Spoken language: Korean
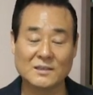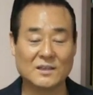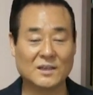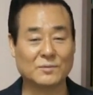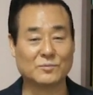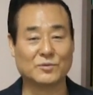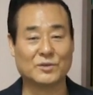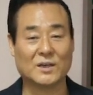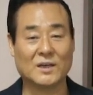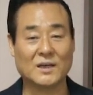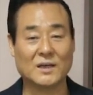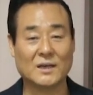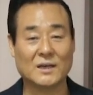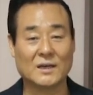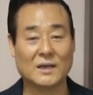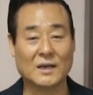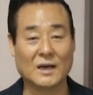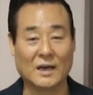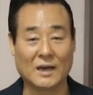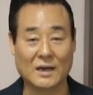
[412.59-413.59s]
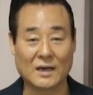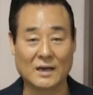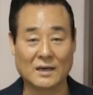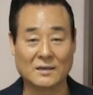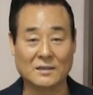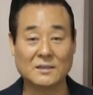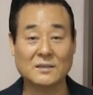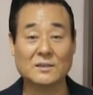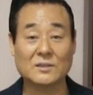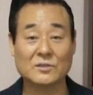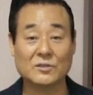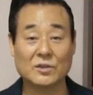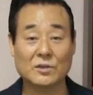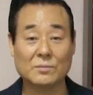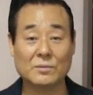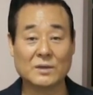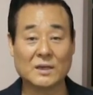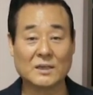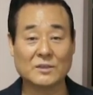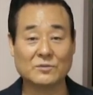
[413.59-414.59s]
때문에 아가를
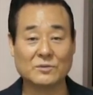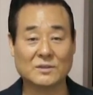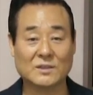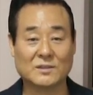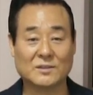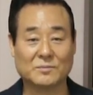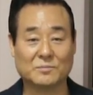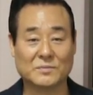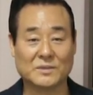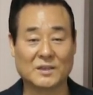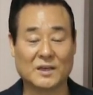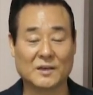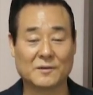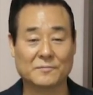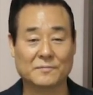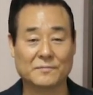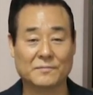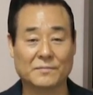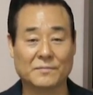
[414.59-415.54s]
처벌할 수 있었습니다.